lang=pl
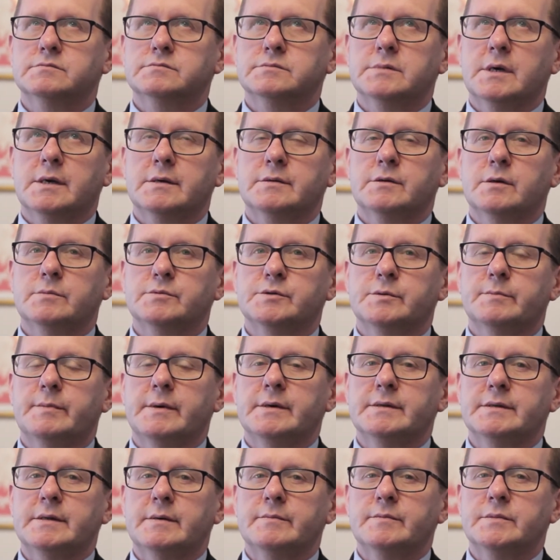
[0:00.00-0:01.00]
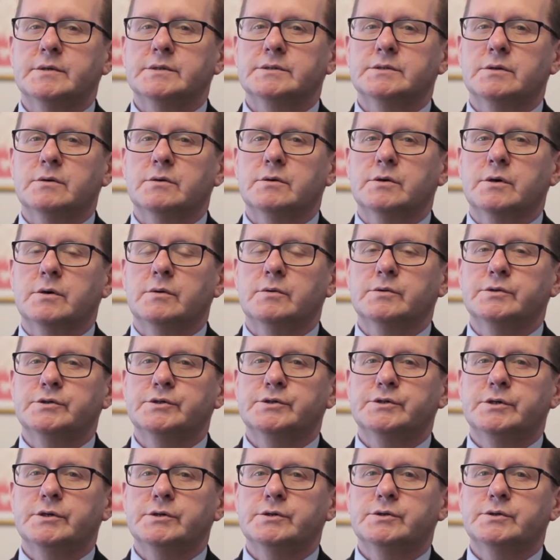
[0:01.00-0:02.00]
jak dobrze pamiętam, jest to około
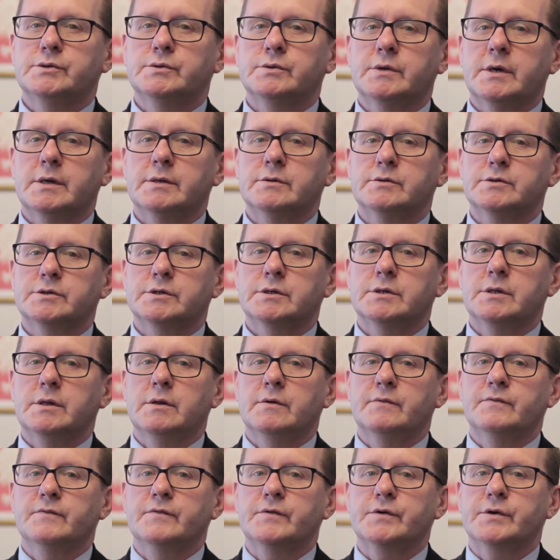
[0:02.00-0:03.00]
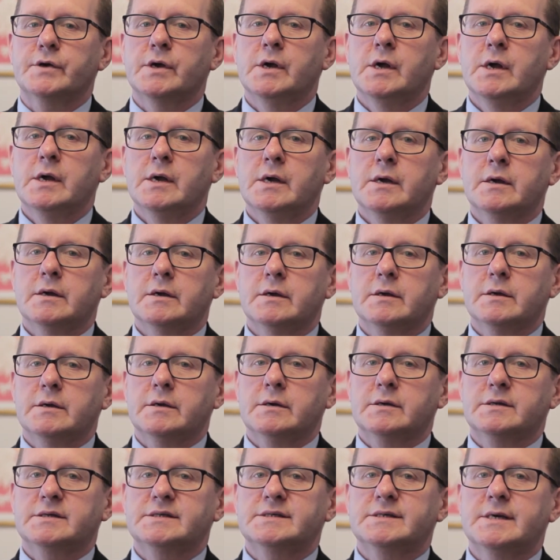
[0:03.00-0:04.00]
10 rad osiedlowych. E,
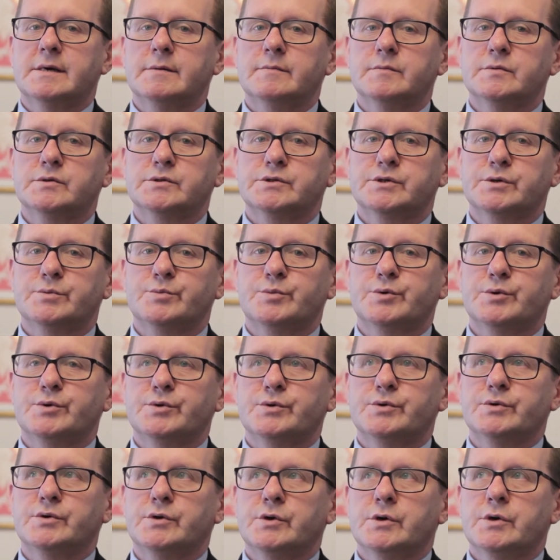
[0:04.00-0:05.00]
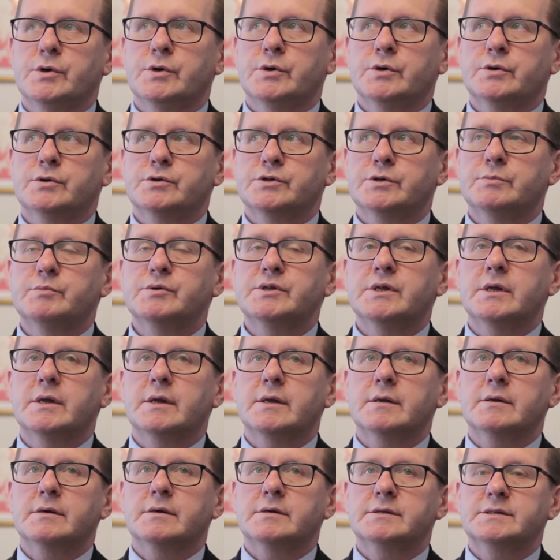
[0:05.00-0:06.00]
chcemy, żeby żeby te
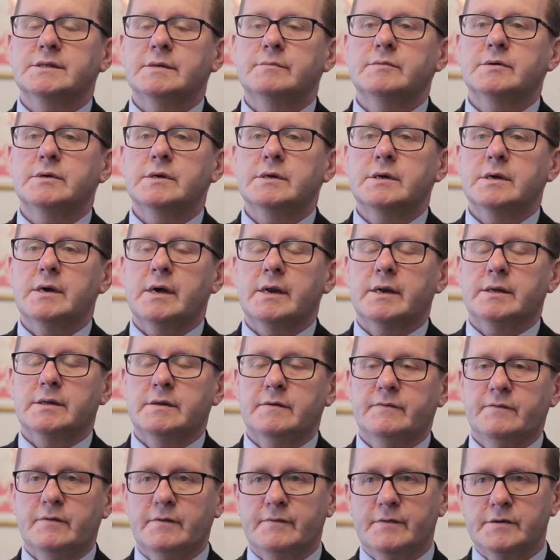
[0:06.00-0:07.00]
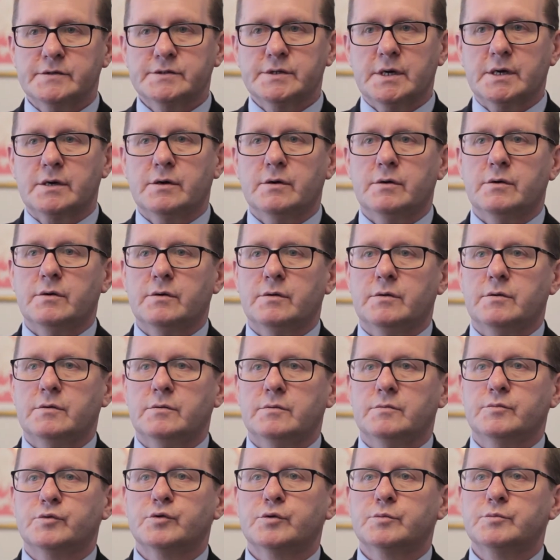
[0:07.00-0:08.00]
chcemy reaktywować jako
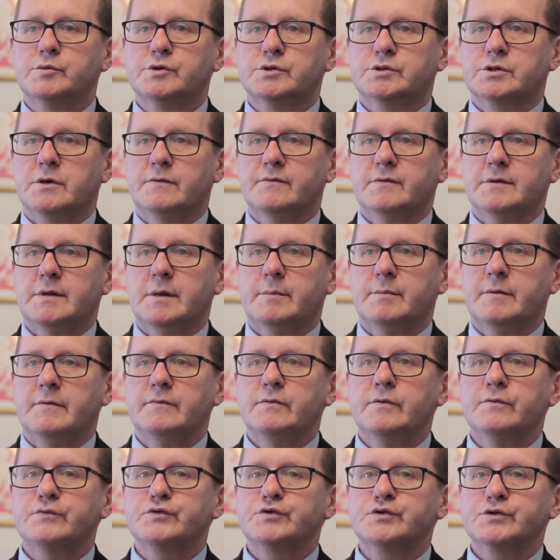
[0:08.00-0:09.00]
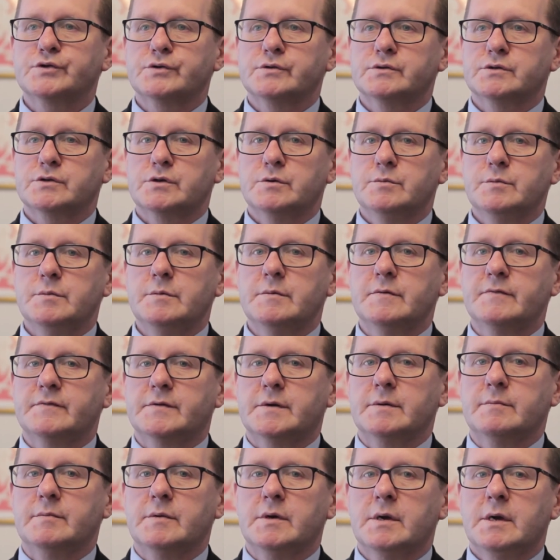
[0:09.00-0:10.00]
burmistrzowie na pewno wszystko zrobimy w
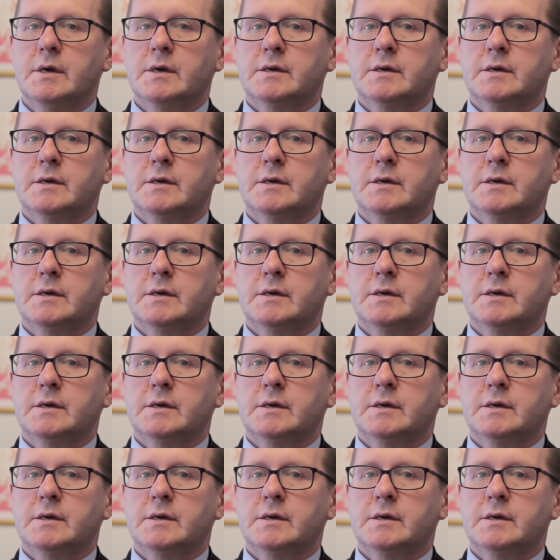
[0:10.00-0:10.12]
tym